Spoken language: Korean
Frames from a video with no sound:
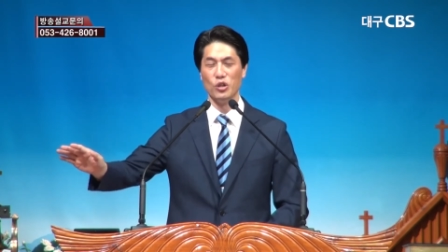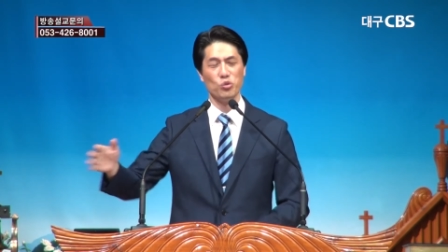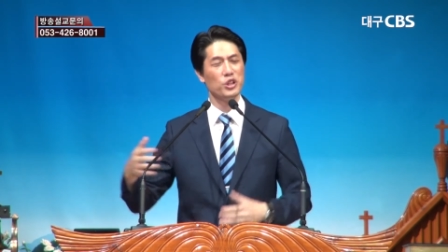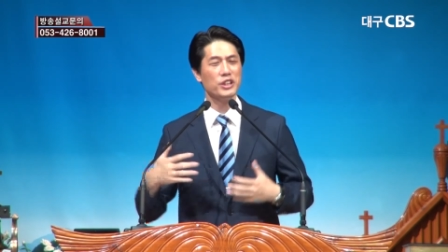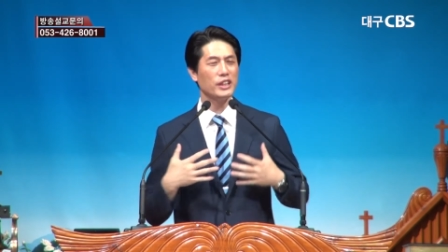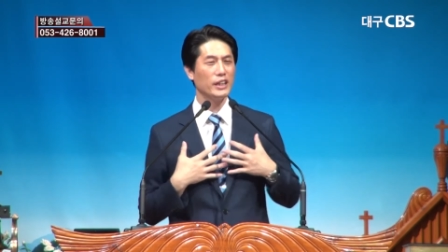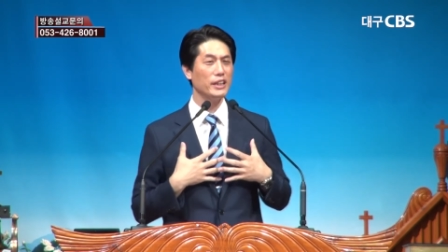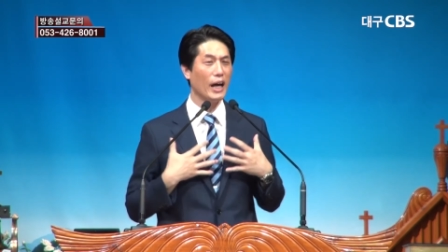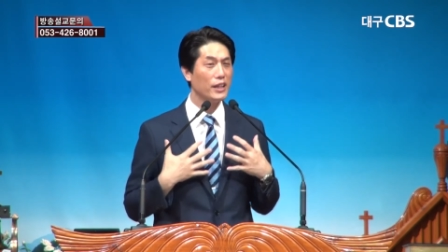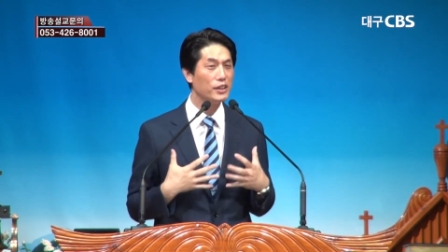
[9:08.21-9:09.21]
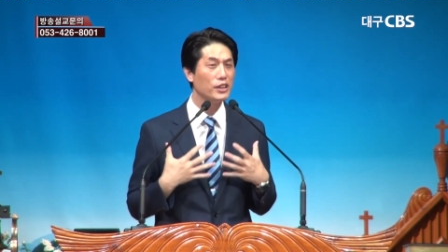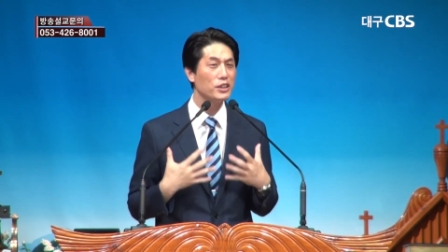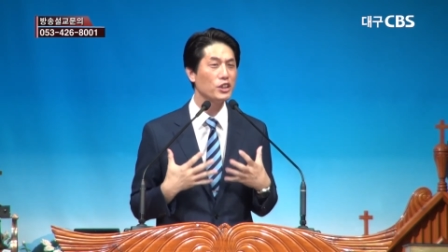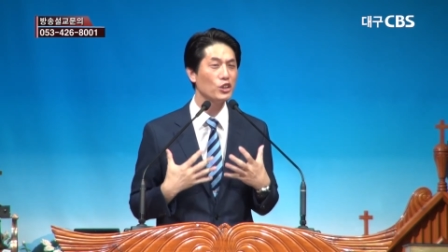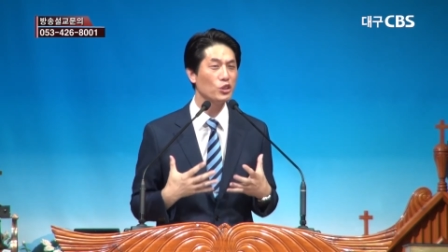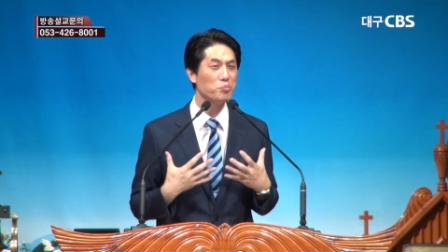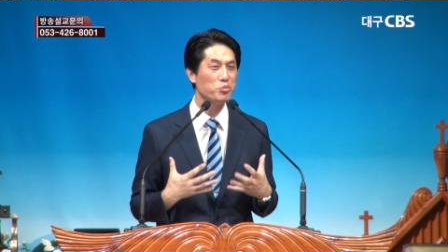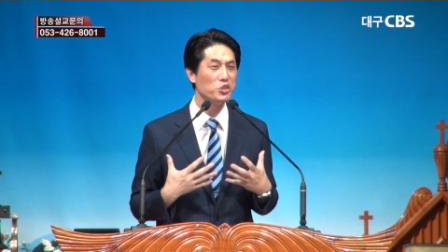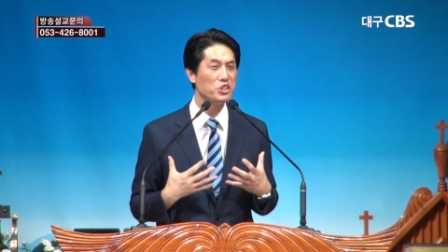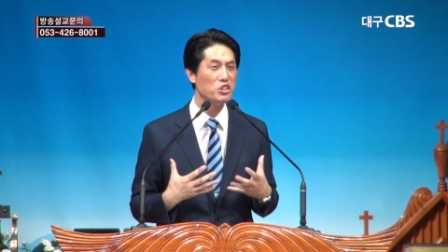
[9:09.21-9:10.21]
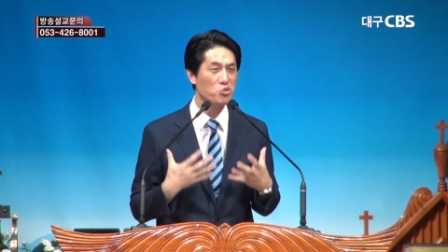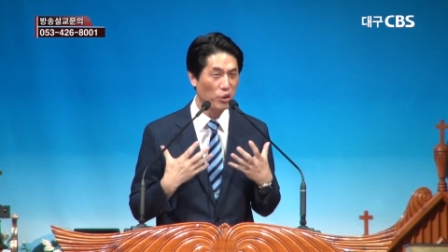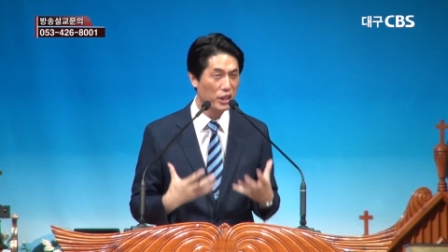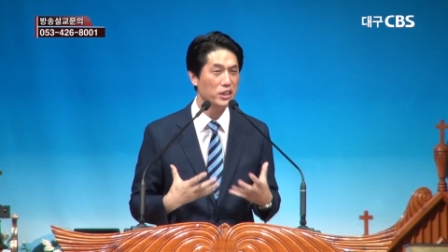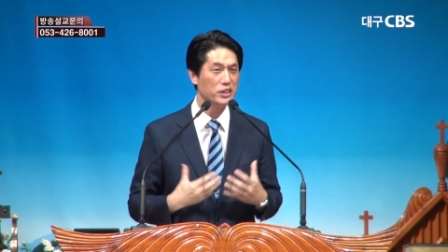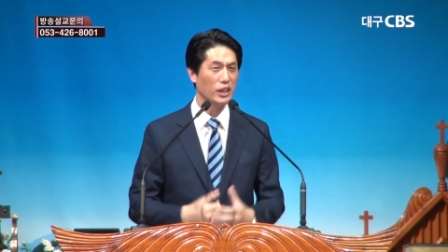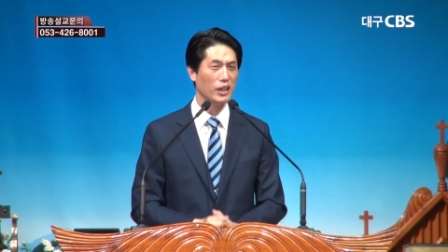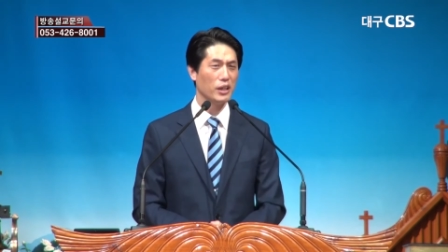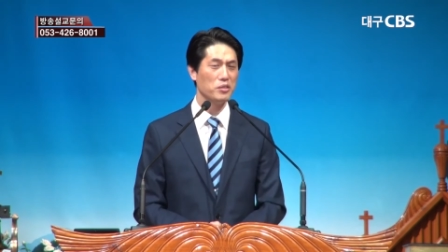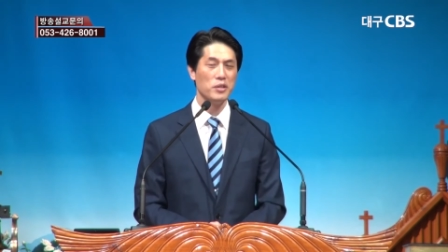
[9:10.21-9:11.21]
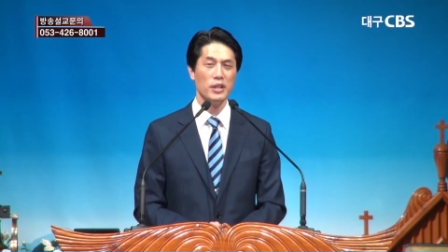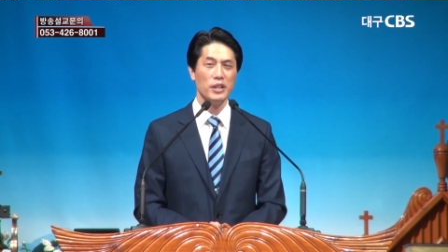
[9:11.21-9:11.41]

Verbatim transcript: 우리는 사실 안 들켰을 뿐이지 죄인이잖아요.